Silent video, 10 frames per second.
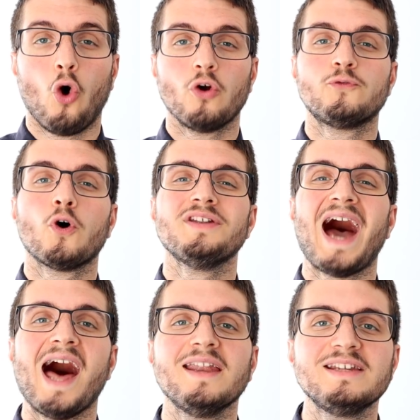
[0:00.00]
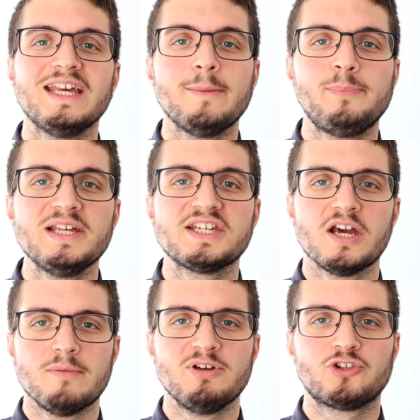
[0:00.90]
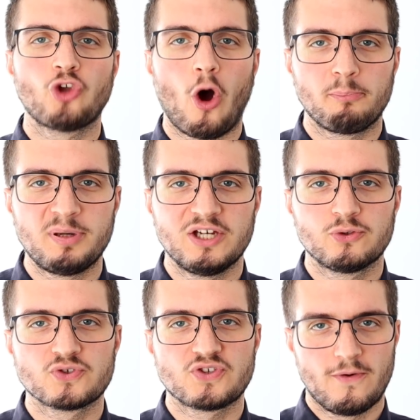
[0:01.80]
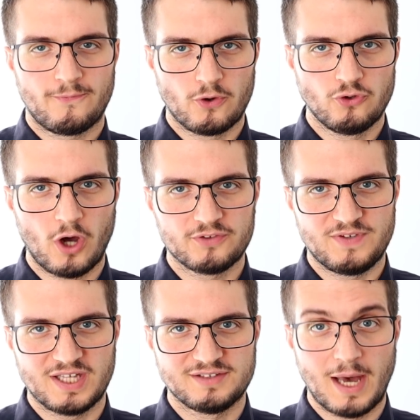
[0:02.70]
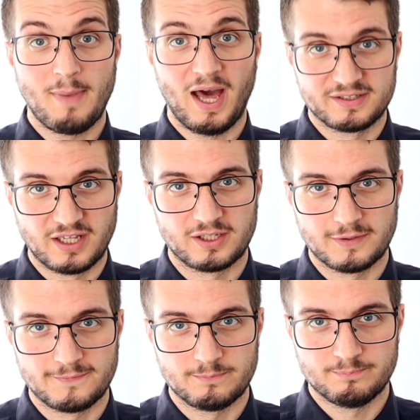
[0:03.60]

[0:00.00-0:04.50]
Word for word: und wurden angeblich mit Torpedos von Nordvietnam angegriffen.